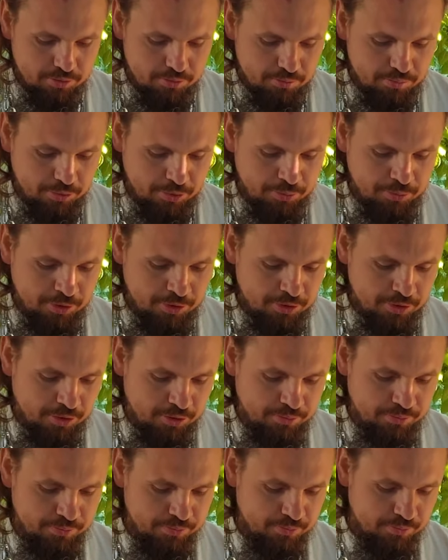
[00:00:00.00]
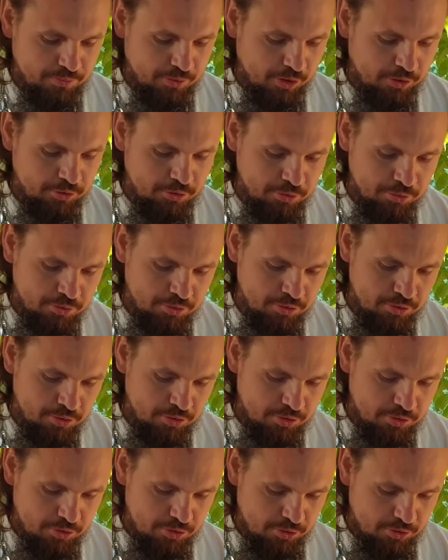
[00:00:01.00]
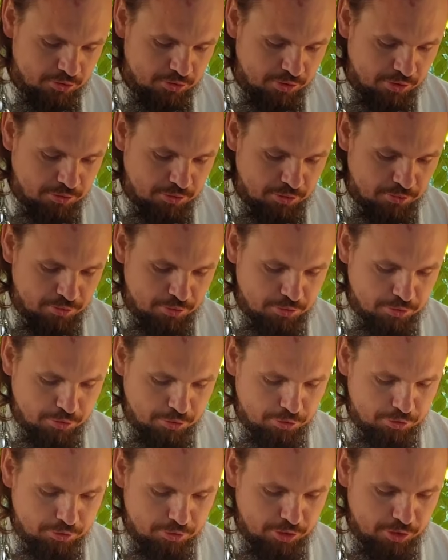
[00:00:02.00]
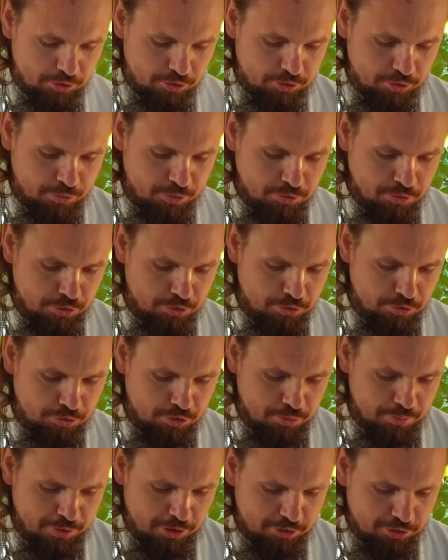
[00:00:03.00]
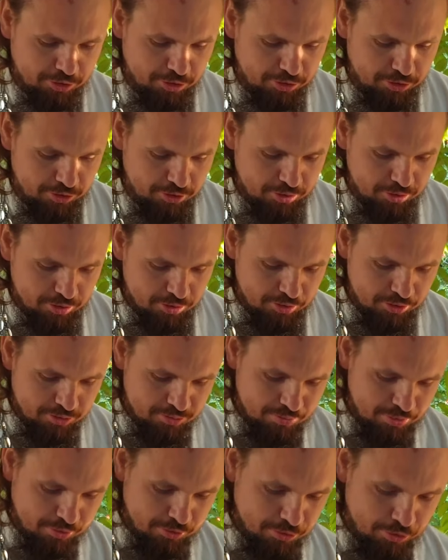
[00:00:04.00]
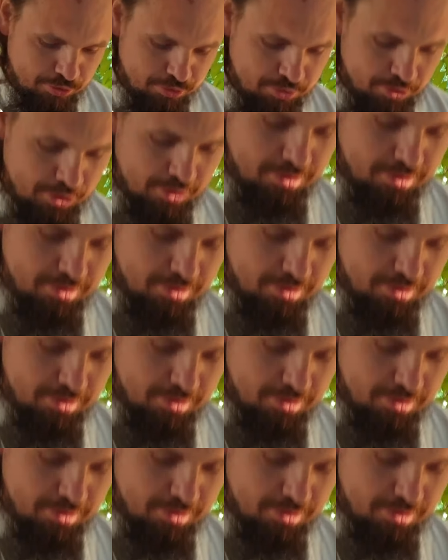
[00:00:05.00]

Примерно одну столовую ложку. Я, чтобы ложку не пачкать, положу на